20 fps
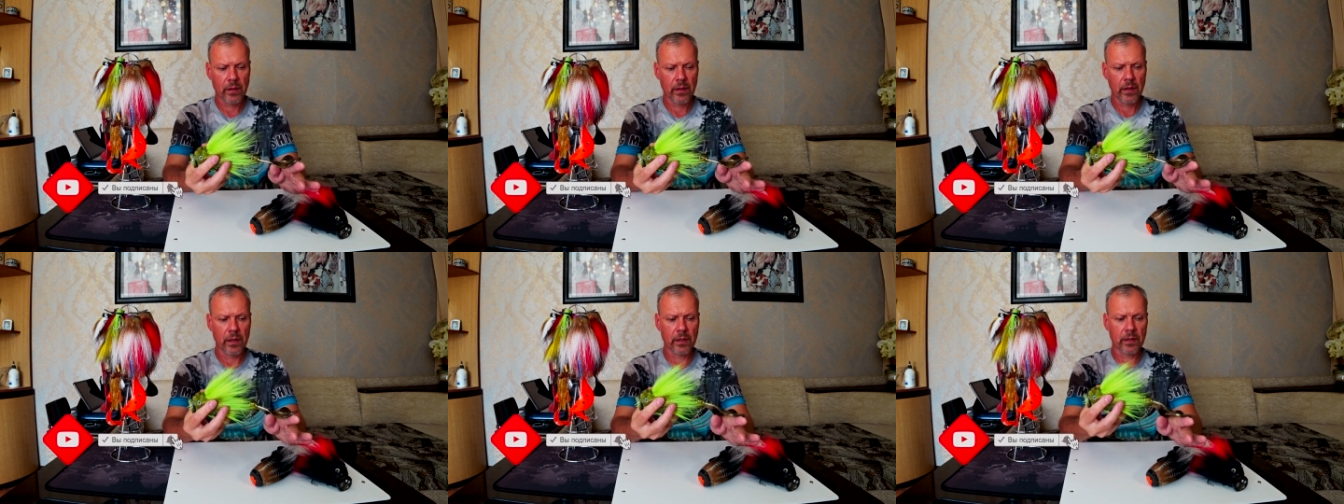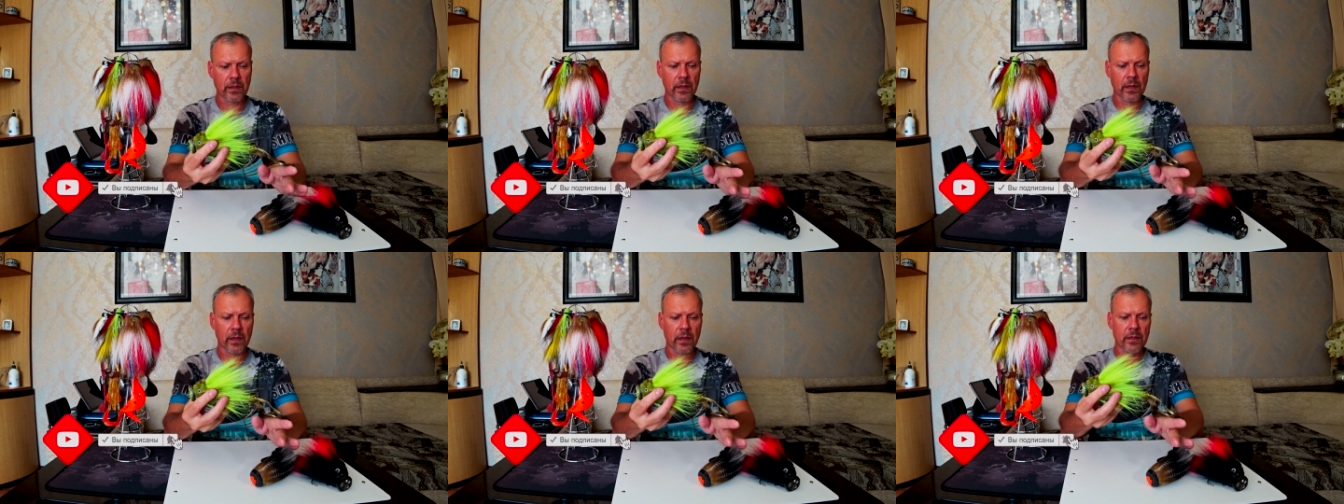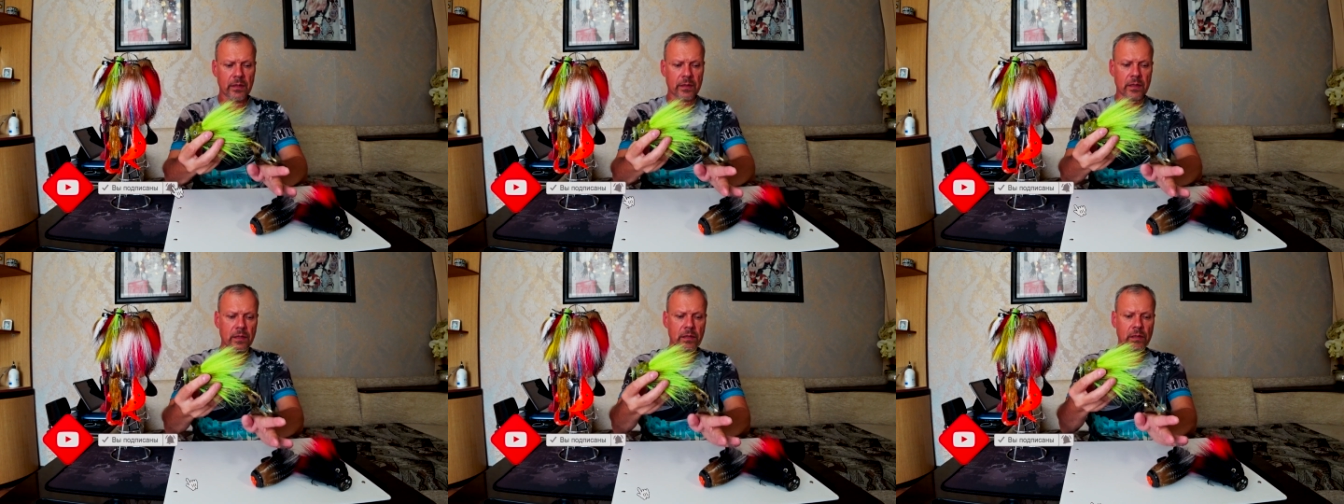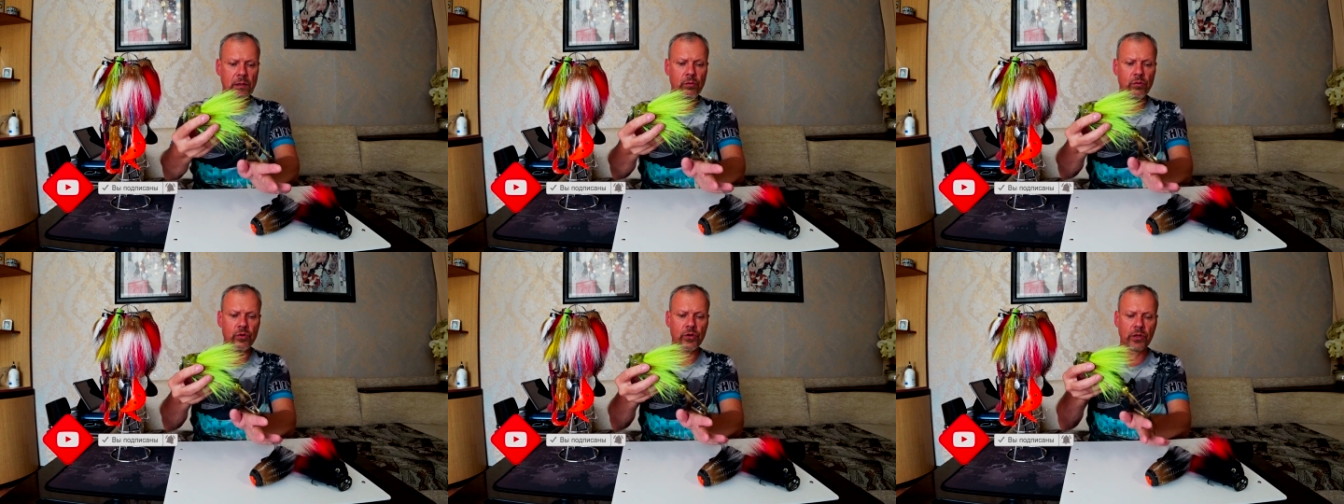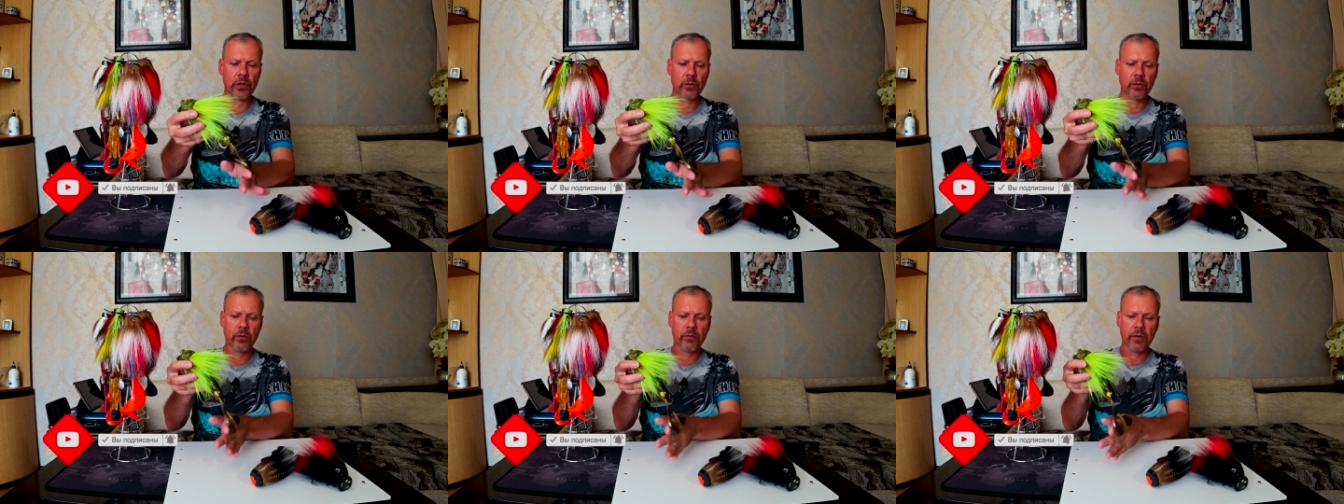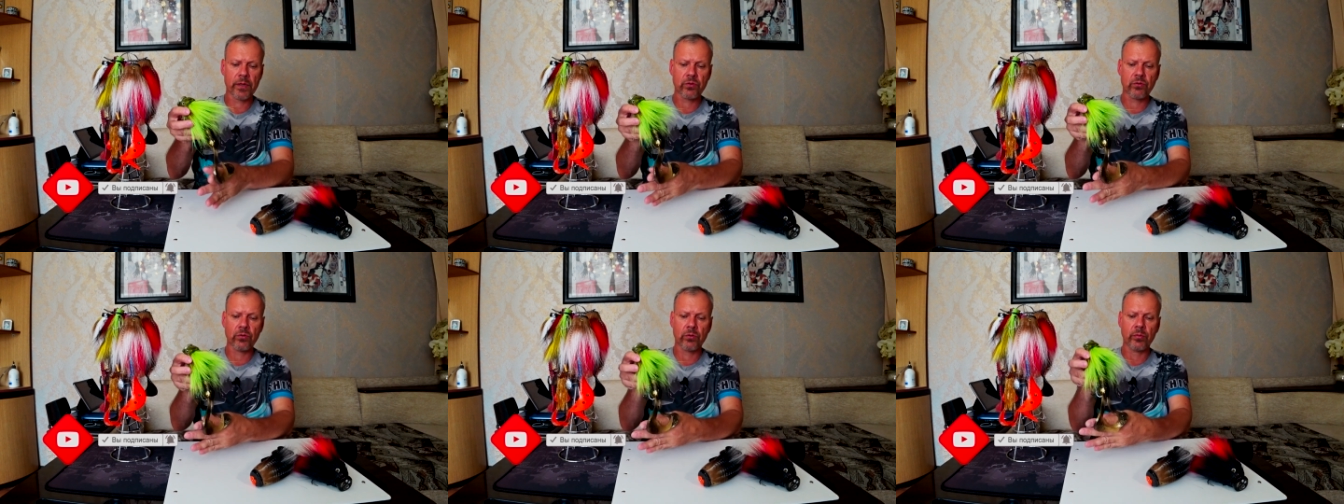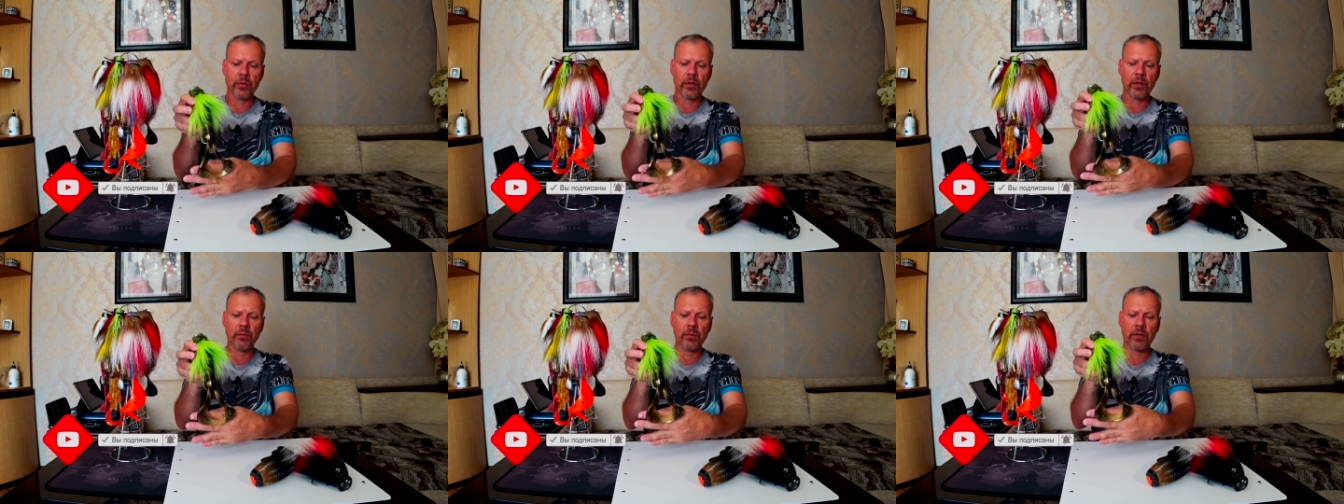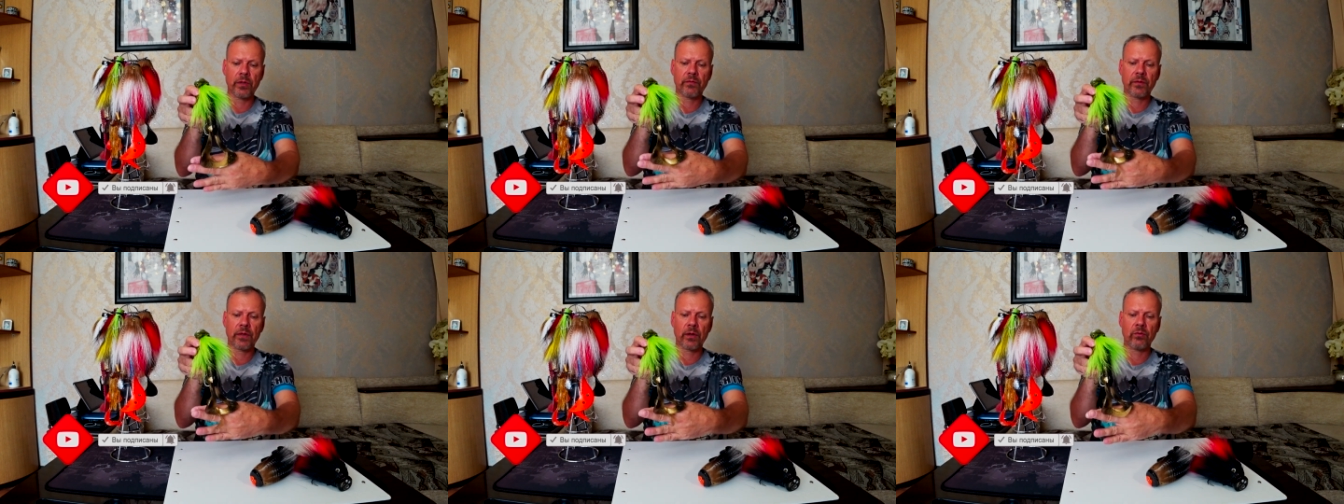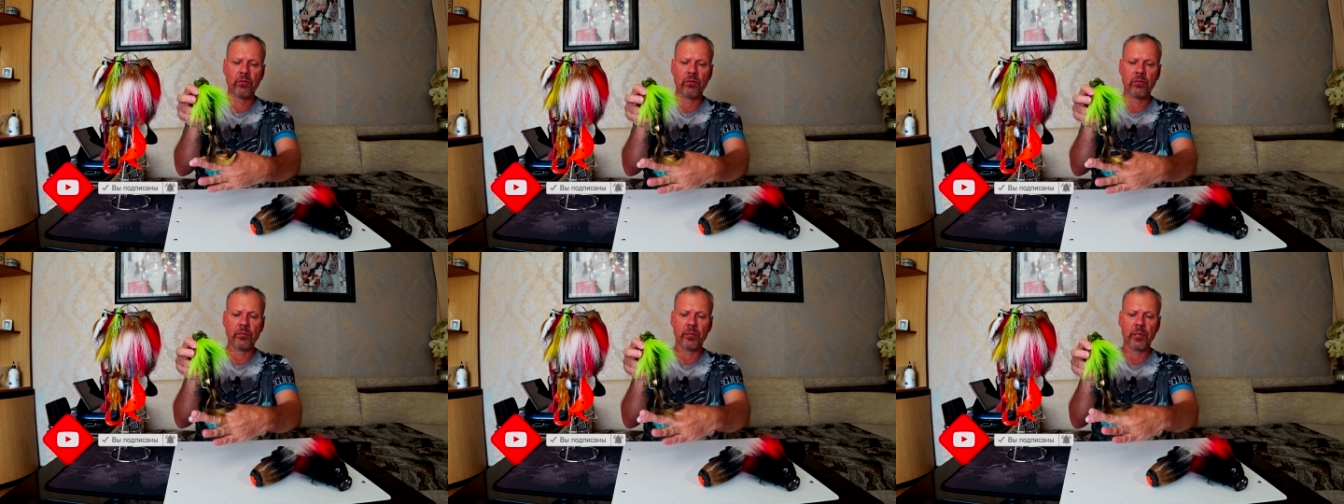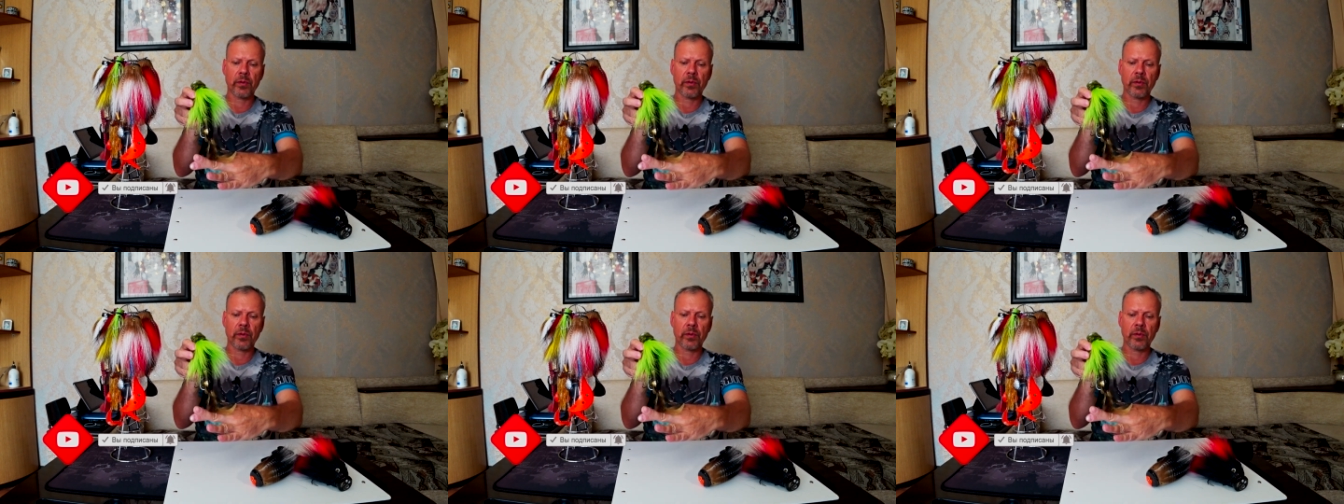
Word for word: Это со сложенным хвостом, он именно в таком.